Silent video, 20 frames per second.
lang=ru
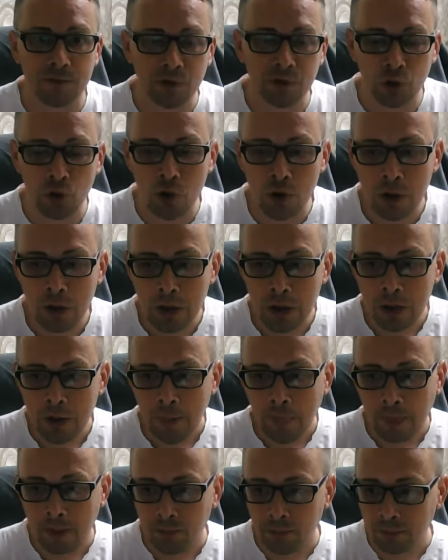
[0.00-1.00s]
все
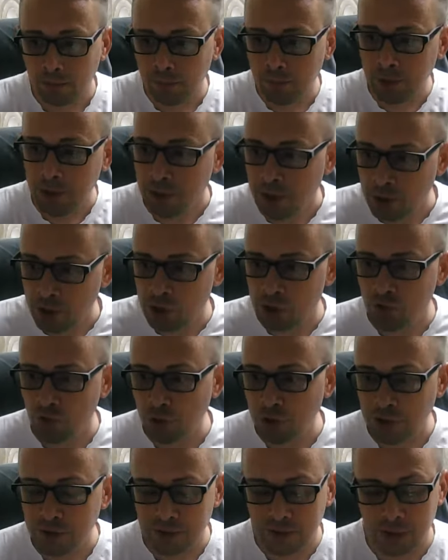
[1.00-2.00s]
мы ничего
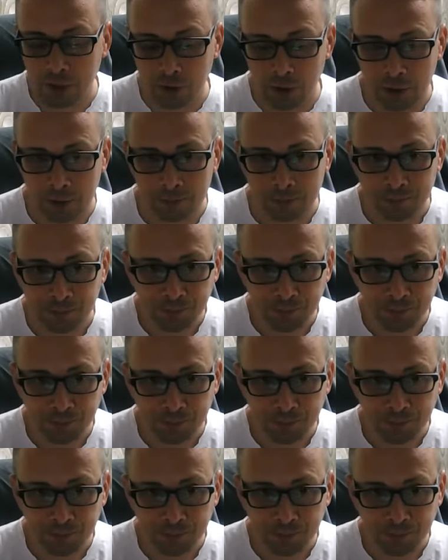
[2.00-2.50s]
не сделаем.